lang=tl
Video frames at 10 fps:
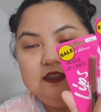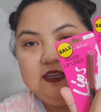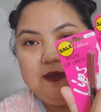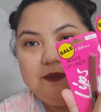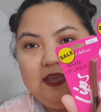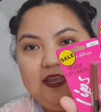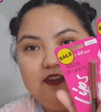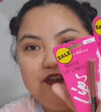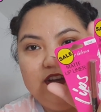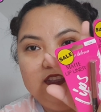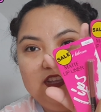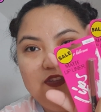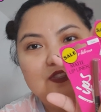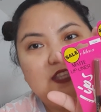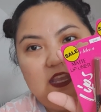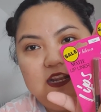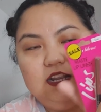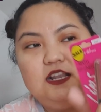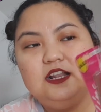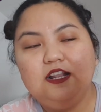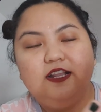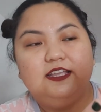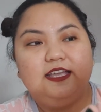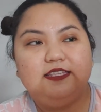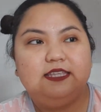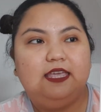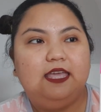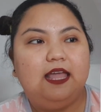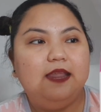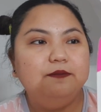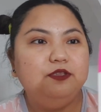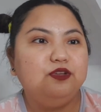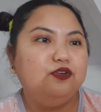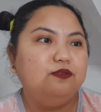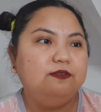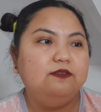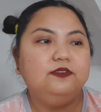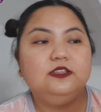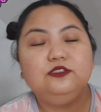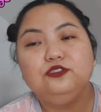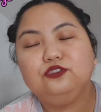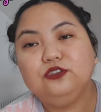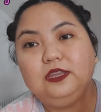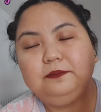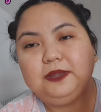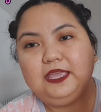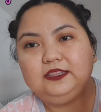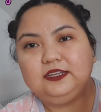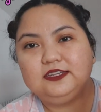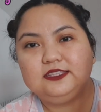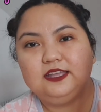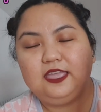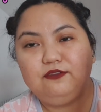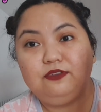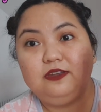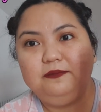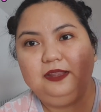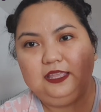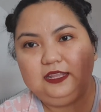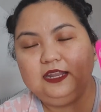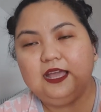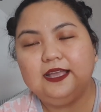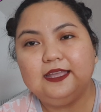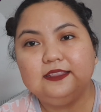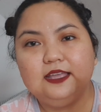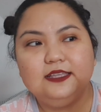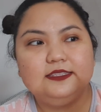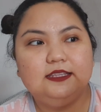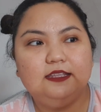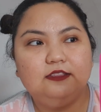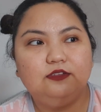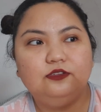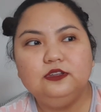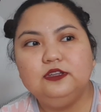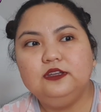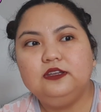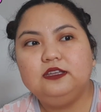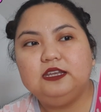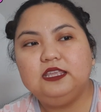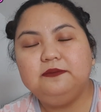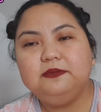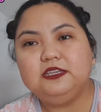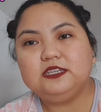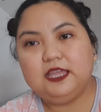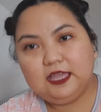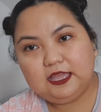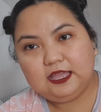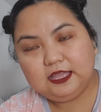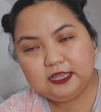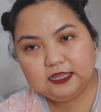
Grabe, ayan o, nakita nyo sale. Kasi, alam nyo, favorite ko tong lip liners ng Ever Bilena. Ang ganda kasi nito. Creamy siya.